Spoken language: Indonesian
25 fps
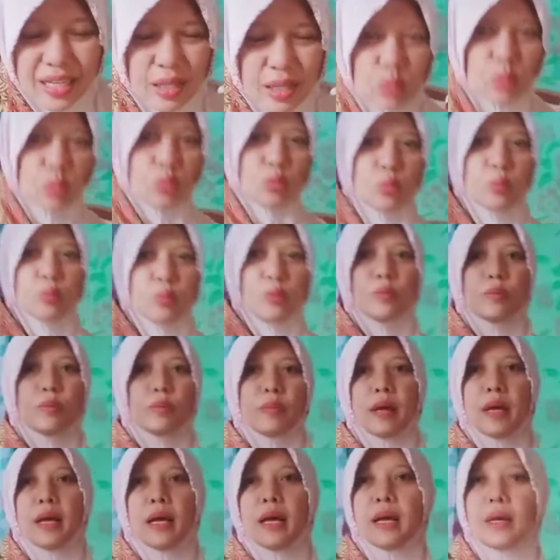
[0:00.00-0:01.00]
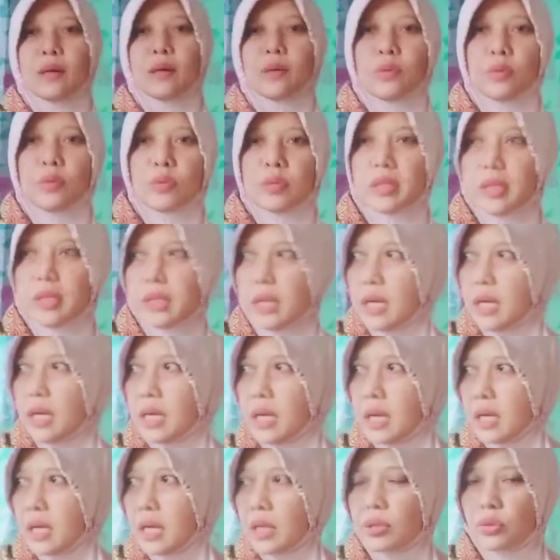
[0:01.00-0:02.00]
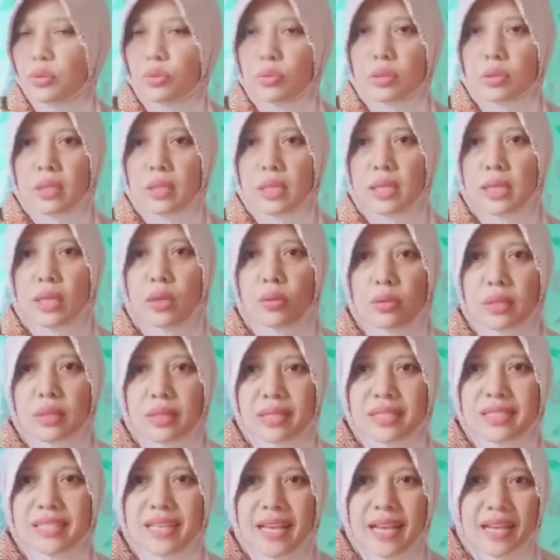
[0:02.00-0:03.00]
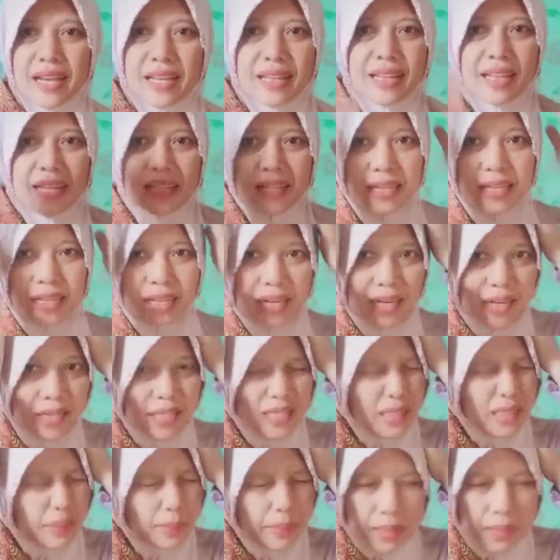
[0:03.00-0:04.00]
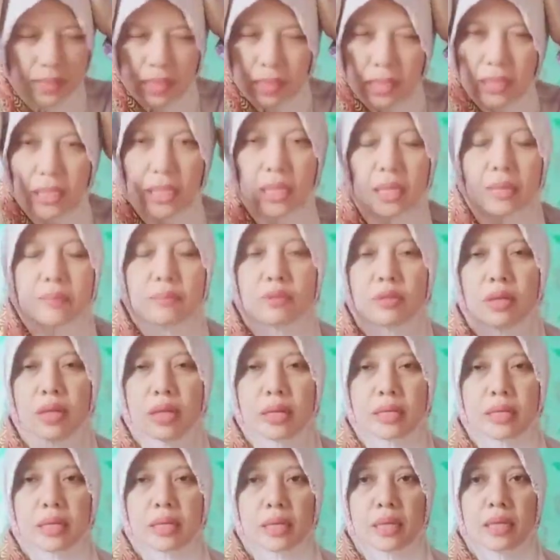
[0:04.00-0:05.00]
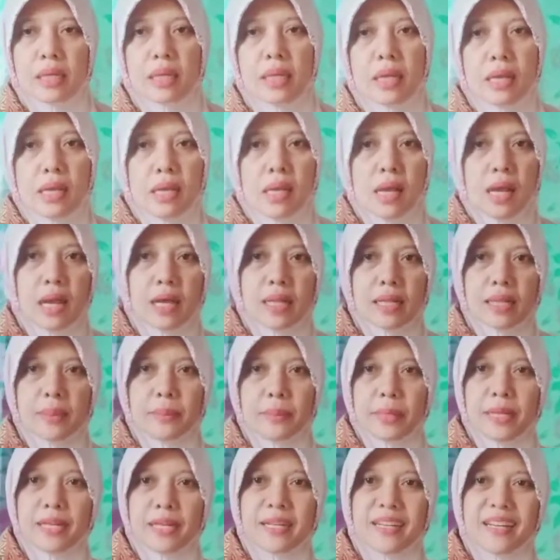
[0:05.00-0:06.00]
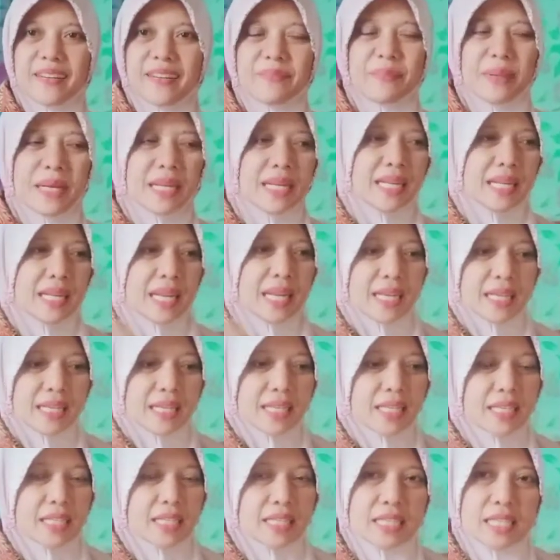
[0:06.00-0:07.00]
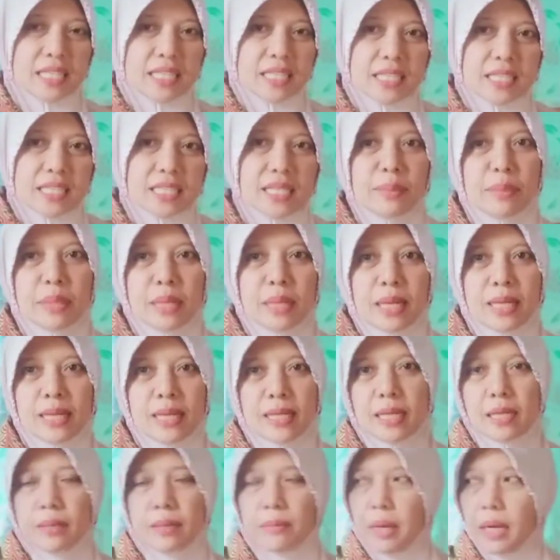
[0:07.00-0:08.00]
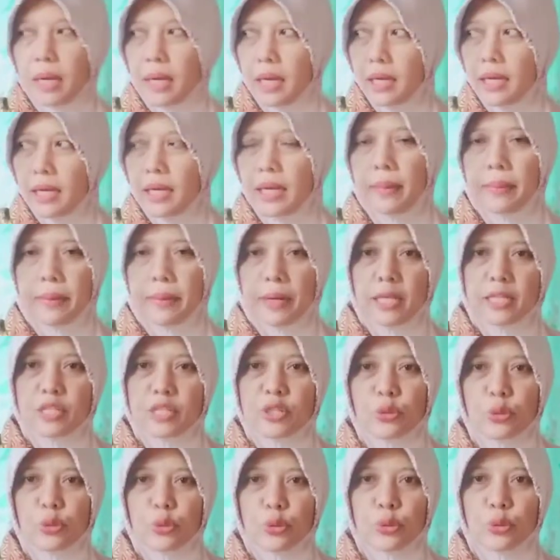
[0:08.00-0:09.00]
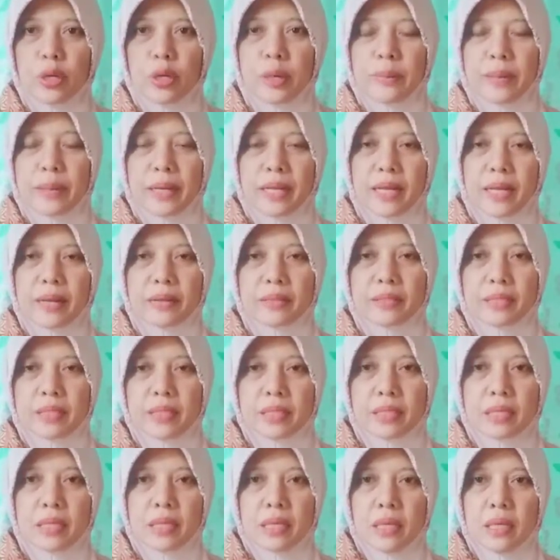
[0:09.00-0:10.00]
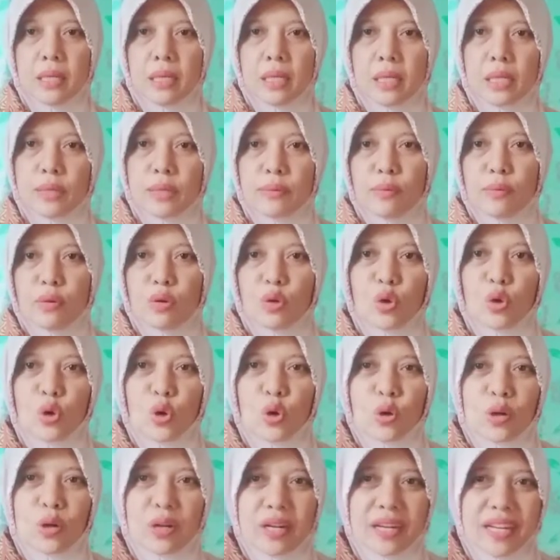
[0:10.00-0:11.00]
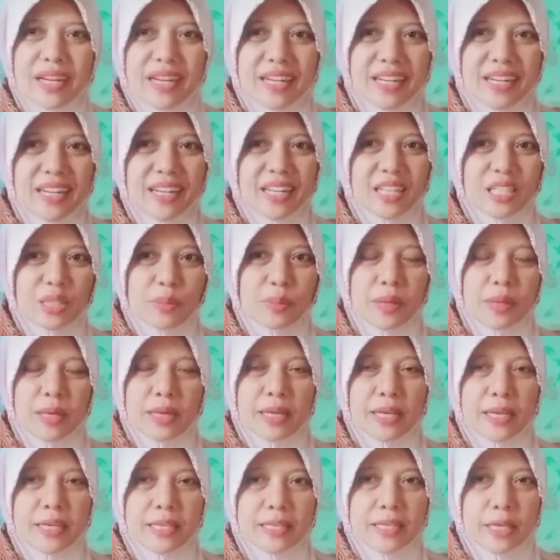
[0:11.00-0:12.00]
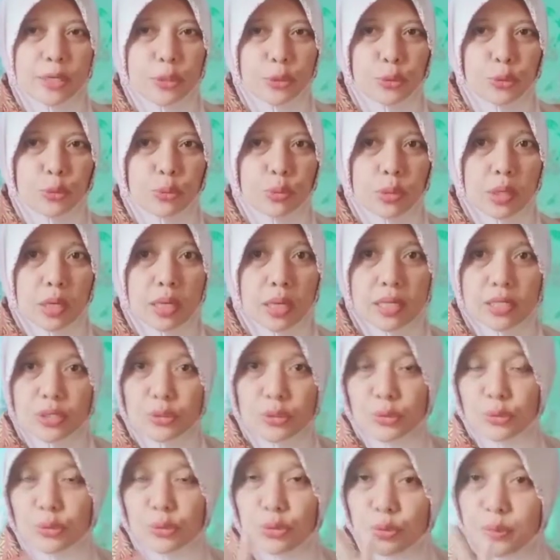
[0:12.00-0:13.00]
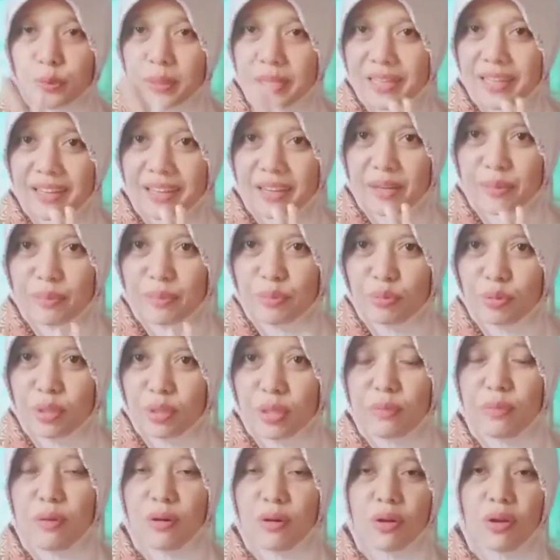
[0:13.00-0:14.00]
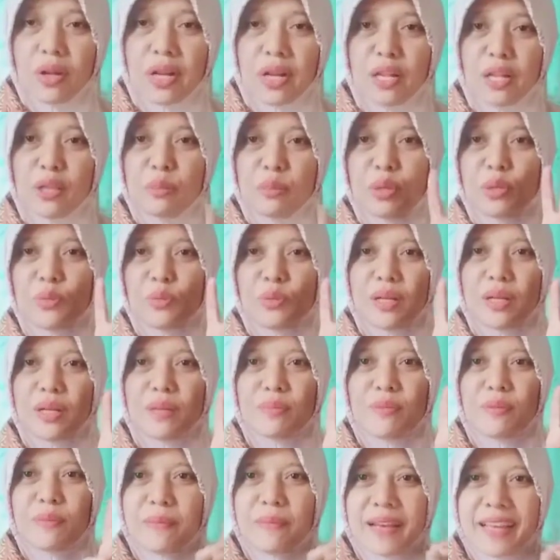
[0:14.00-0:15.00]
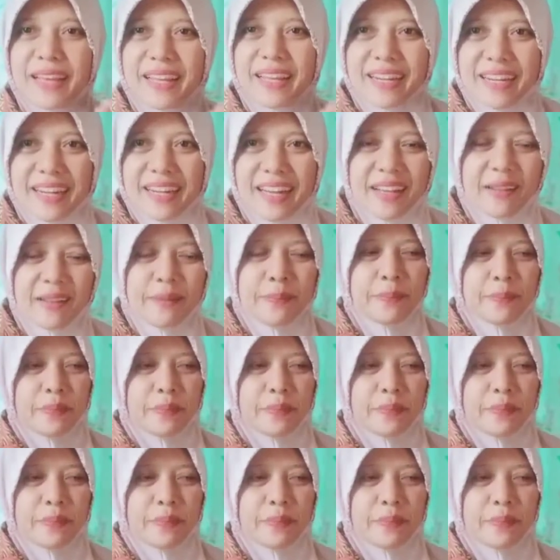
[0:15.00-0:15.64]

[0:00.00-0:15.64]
anakku tuh belum bangun jadi agak-agak susah takut kesiangan tak tinggal aja pasarnya alhamdulillah deket nanti paling nggak balik lagi ke sini sambil nganterin makanan apa nasi uduk apa nasi tiwul goreng dan lain sebagainya gitu ya nasi uduk cuma 3000 tiwul goreng cuma 2000 perak